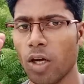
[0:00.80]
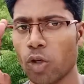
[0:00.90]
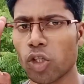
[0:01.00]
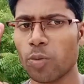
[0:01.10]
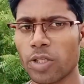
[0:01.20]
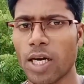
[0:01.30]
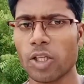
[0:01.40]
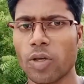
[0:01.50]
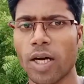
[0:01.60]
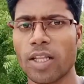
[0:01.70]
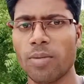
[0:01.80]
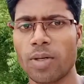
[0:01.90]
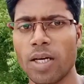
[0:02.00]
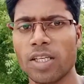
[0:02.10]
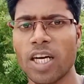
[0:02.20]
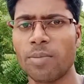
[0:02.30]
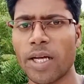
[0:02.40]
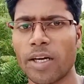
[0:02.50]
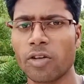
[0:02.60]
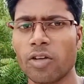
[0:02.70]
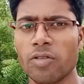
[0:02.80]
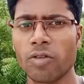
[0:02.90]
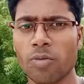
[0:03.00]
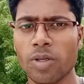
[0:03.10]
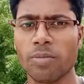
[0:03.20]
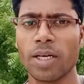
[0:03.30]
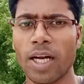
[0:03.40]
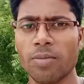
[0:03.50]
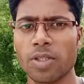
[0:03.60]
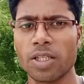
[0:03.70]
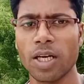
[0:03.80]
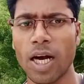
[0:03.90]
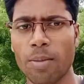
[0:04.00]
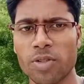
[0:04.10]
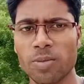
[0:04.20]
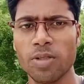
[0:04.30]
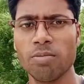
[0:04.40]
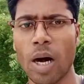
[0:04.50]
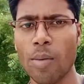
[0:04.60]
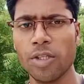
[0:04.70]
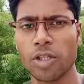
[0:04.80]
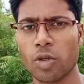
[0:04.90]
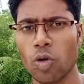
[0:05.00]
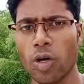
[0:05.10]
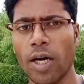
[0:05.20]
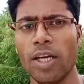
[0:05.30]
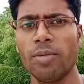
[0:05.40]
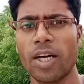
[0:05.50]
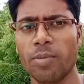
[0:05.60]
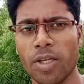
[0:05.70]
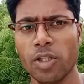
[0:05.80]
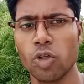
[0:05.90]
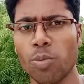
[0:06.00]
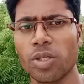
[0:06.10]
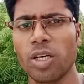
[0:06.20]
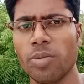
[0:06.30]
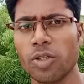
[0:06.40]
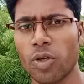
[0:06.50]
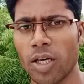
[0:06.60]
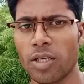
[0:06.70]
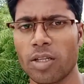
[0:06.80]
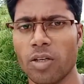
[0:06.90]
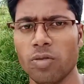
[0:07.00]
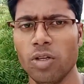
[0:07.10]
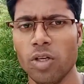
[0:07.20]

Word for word: दोस्तों नमस्कार स्वागत है आपका एग्जाम टारगेट 24 में मैं राम सिंह आप सभी भावी शिक्षकों का एक बार अपने इस यूट्यूब चैनल पर स्वागत करता हूं